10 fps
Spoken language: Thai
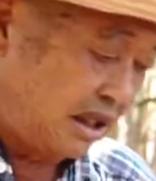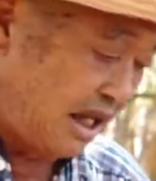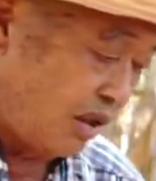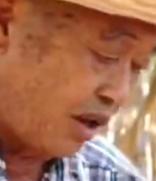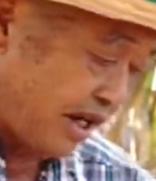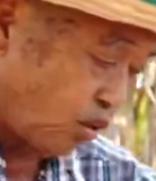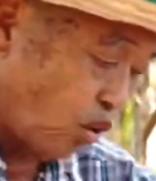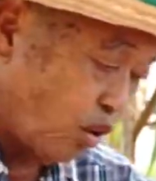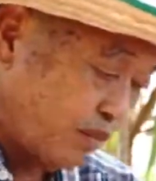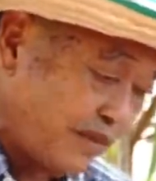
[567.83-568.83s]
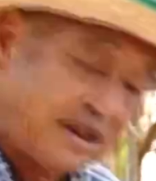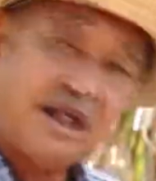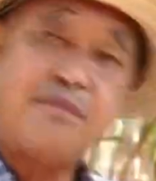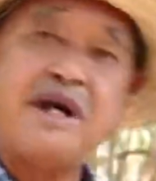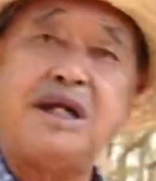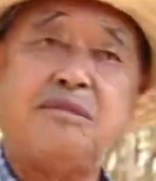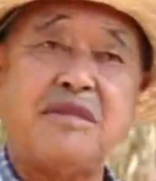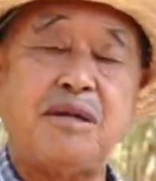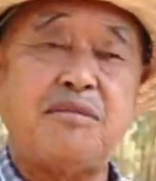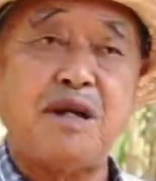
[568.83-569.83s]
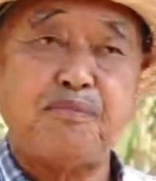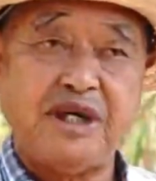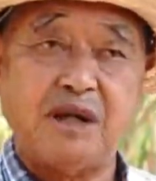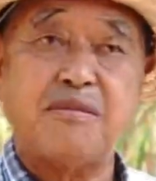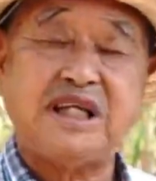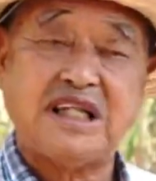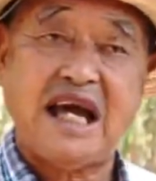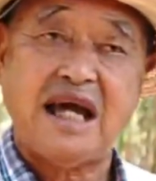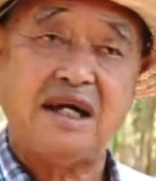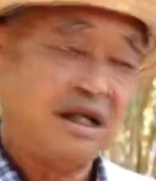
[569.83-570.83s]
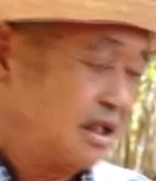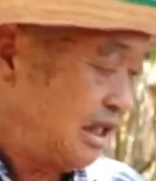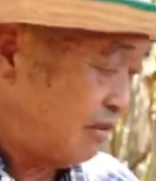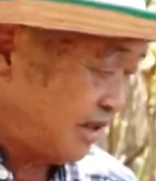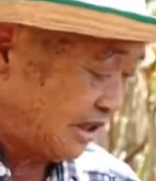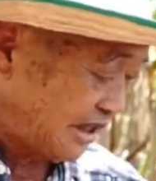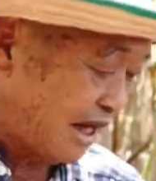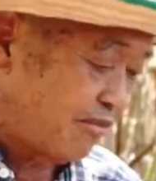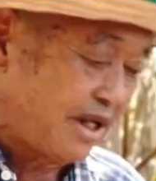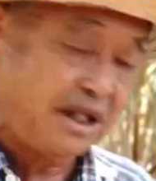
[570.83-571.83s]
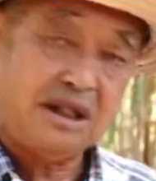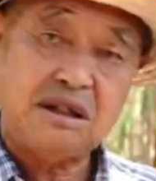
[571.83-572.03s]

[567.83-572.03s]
แล้วไอ้โคนมันจะไม่ไม่ไม่เปียกไม่แฉะ แล้วมันจะทำให้